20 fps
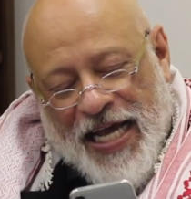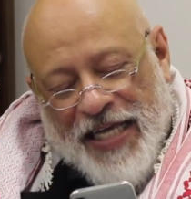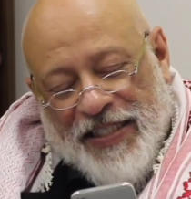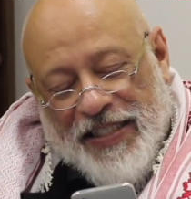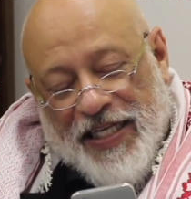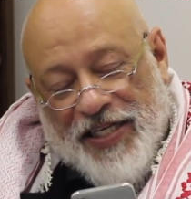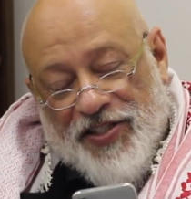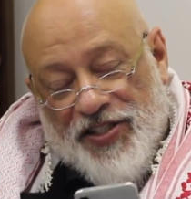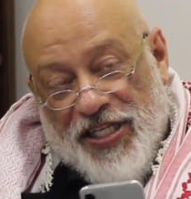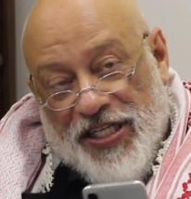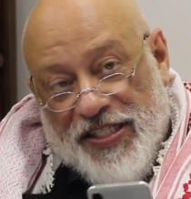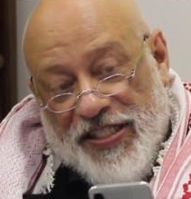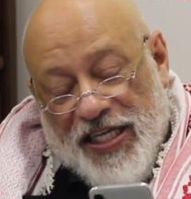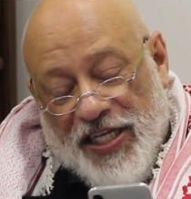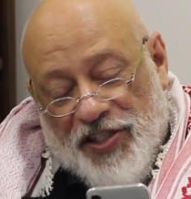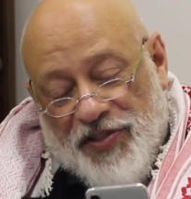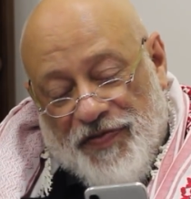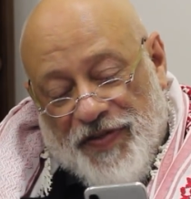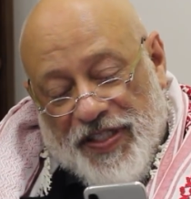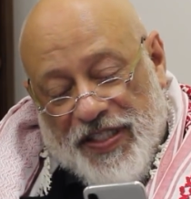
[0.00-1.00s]
A
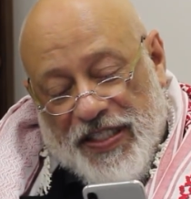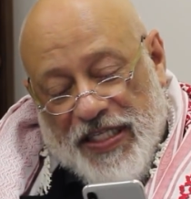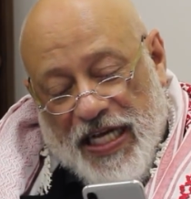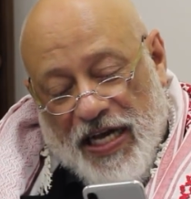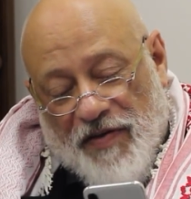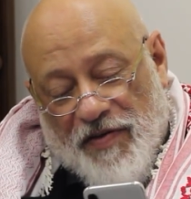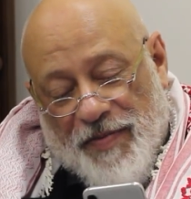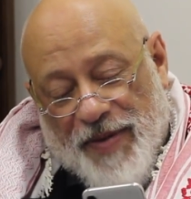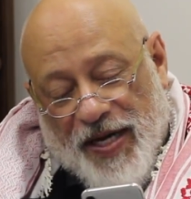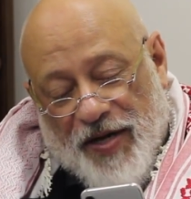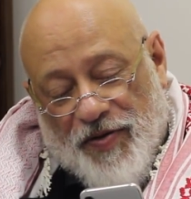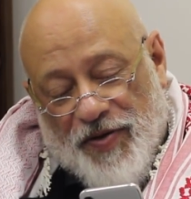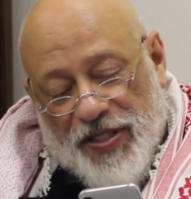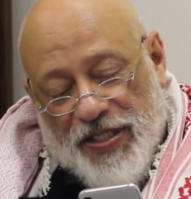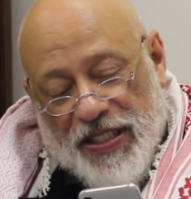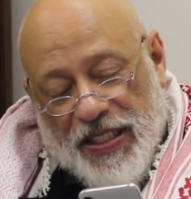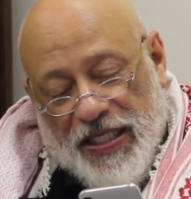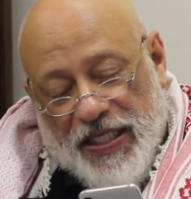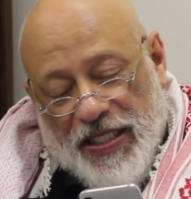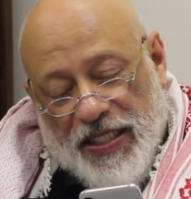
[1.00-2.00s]
inteligência artificial é uma
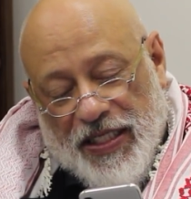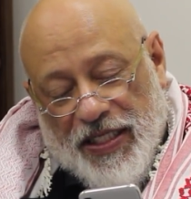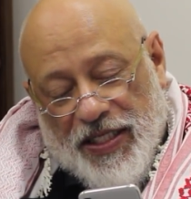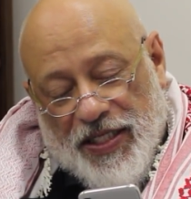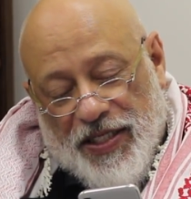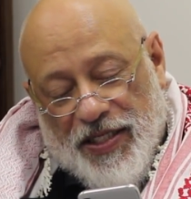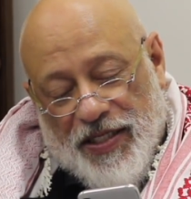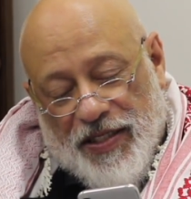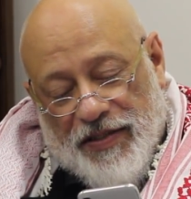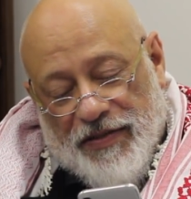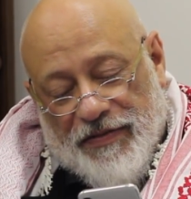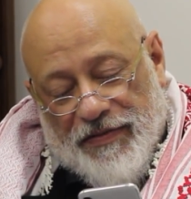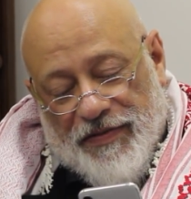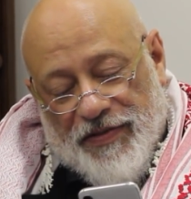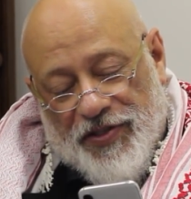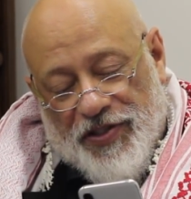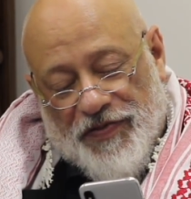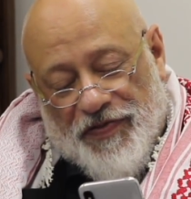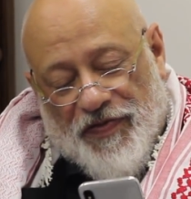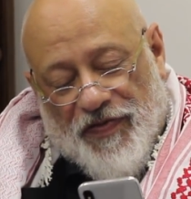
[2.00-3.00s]
coisa que,
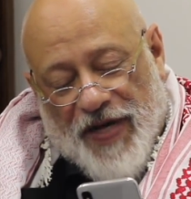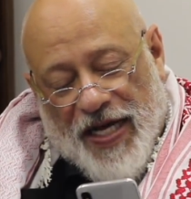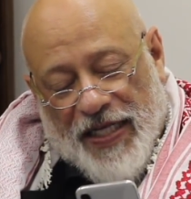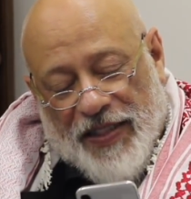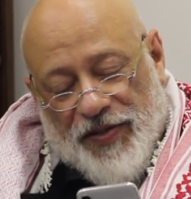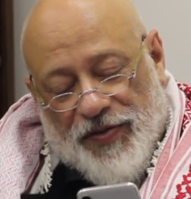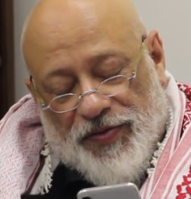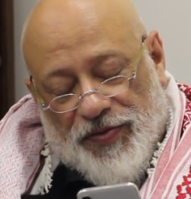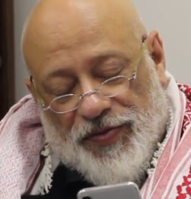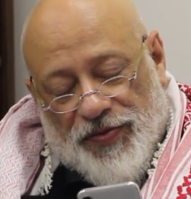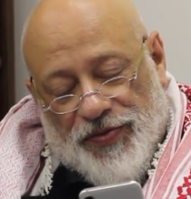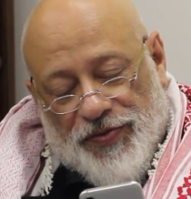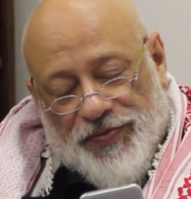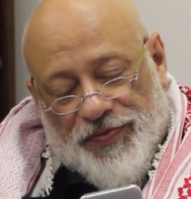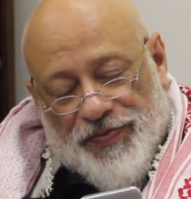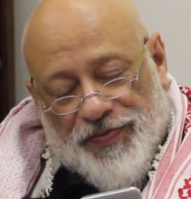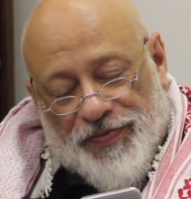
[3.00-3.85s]
de fato,